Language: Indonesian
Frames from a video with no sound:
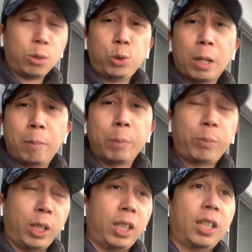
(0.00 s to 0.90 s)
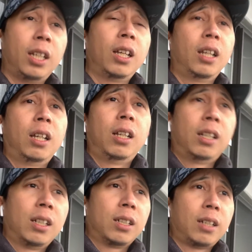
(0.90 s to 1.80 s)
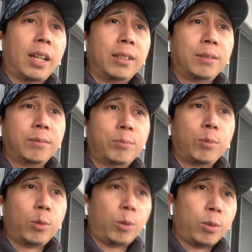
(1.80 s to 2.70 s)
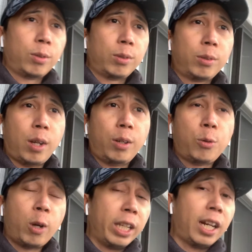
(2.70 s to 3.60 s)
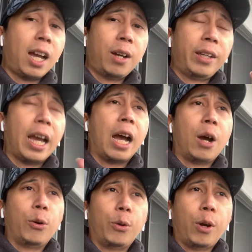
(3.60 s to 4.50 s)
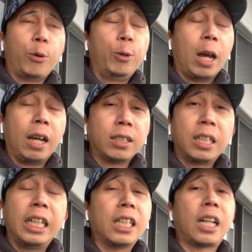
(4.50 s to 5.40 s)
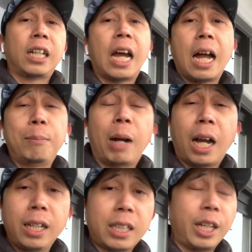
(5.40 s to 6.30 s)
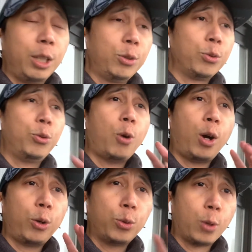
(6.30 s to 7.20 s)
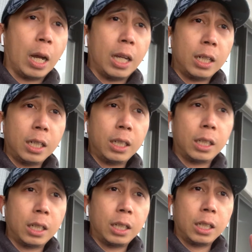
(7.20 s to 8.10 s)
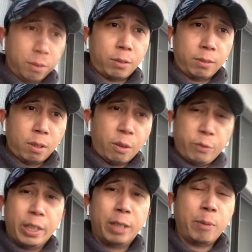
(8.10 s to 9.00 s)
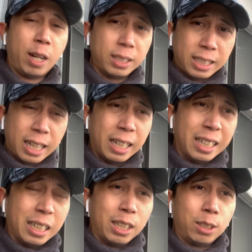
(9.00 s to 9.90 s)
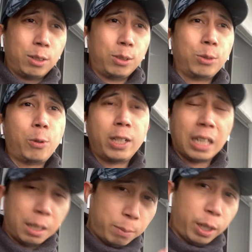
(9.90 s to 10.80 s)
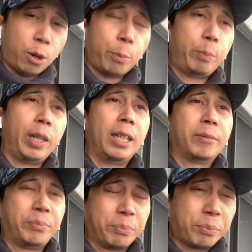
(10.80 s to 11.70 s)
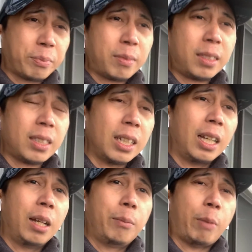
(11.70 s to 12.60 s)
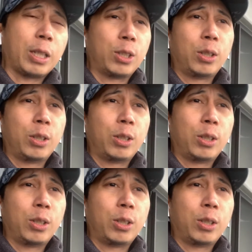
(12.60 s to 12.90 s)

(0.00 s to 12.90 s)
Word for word: jam lebih dan gue kira ya udah sedikit reda makanya tadi tuh gue keluar ke convenient mart terus gue di sana beli kopi pas